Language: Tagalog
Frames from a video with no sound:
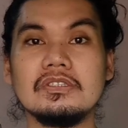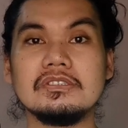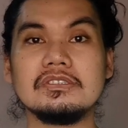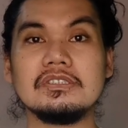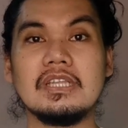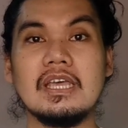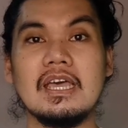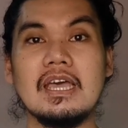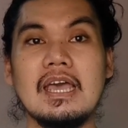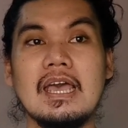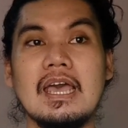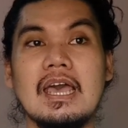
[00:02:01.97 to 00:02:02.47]

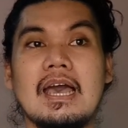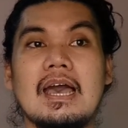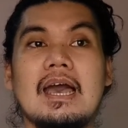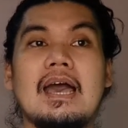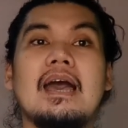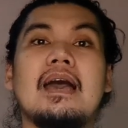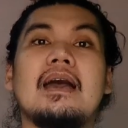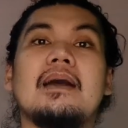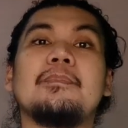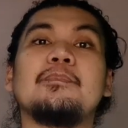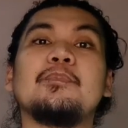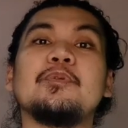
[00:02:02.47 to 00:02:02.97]
hold,
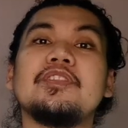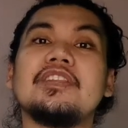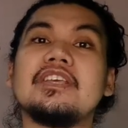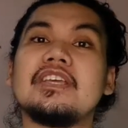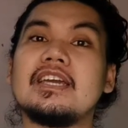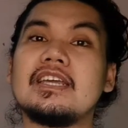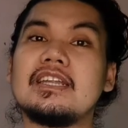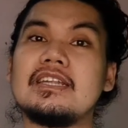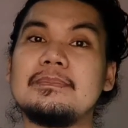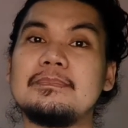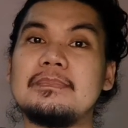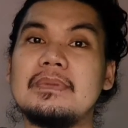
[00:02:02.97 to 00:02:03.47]
uh,
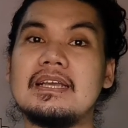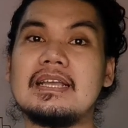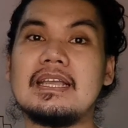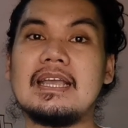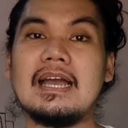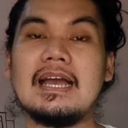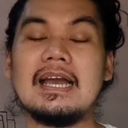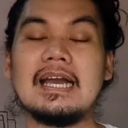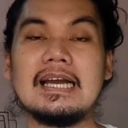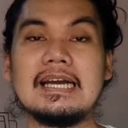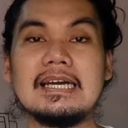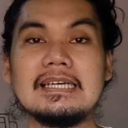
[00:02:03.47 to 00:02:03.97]
pwede ka rin
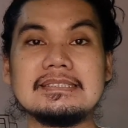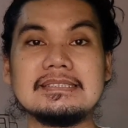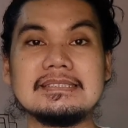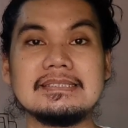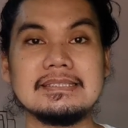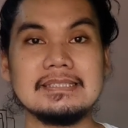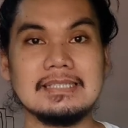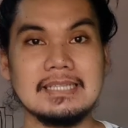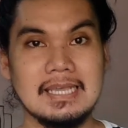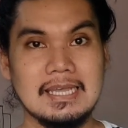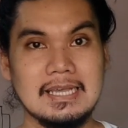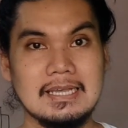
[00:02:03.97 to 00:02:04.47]
mag-add
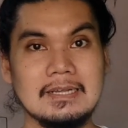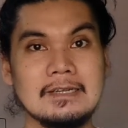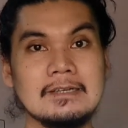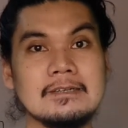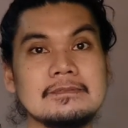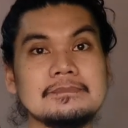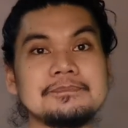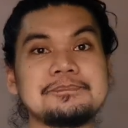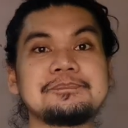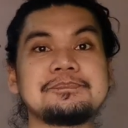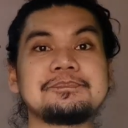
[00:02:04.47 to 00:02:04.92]
ng